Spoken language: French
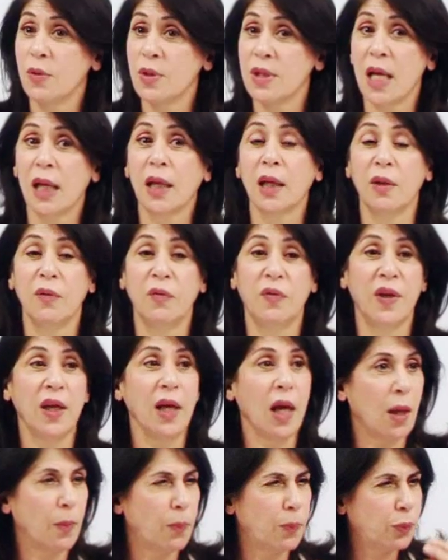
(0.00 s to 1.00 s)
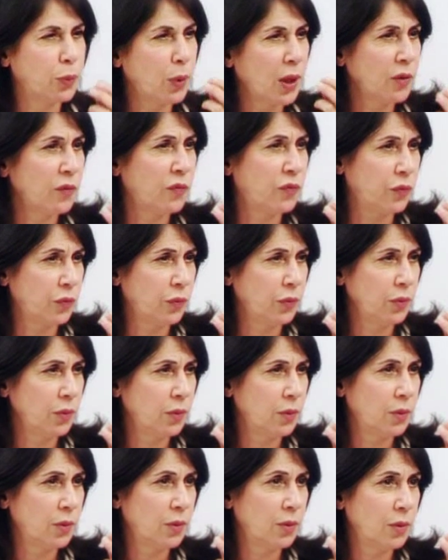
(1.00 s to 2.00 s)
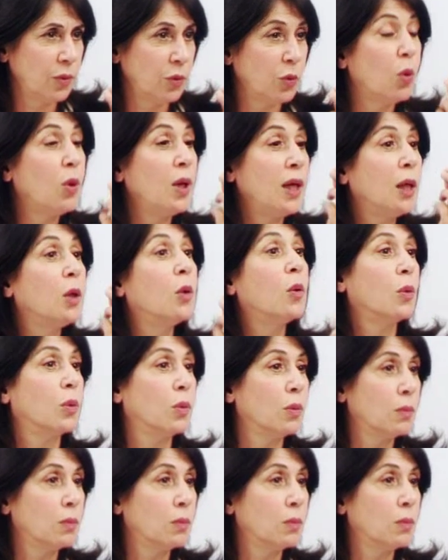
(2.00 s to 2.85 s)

sacrifier un point de vue de l'ego.